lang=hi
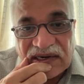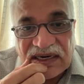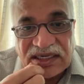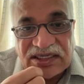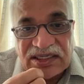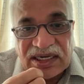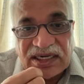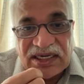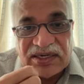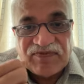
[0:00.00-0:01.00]
अर्चिता
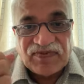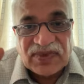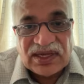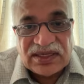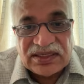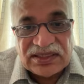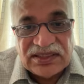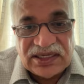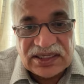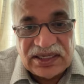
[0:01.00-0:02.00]
हैं
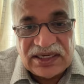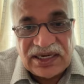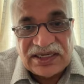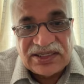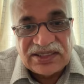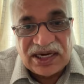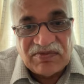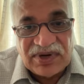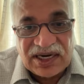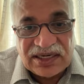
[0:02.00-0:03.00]
जतिन हैं
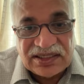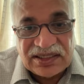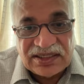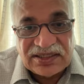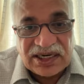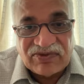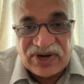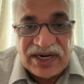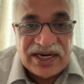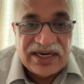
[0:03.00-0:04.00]
श्यामलाल
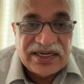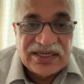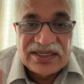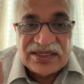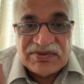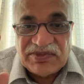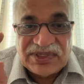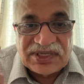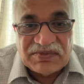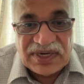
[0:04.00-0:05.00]
चावड़े हैं वे
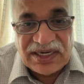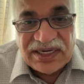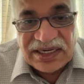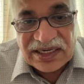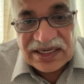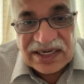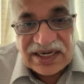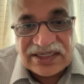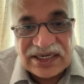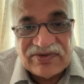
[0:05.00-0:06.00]
सबके लिए
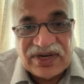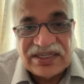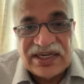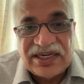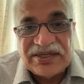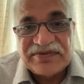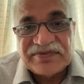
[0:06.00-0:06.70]
आशीर्वाद है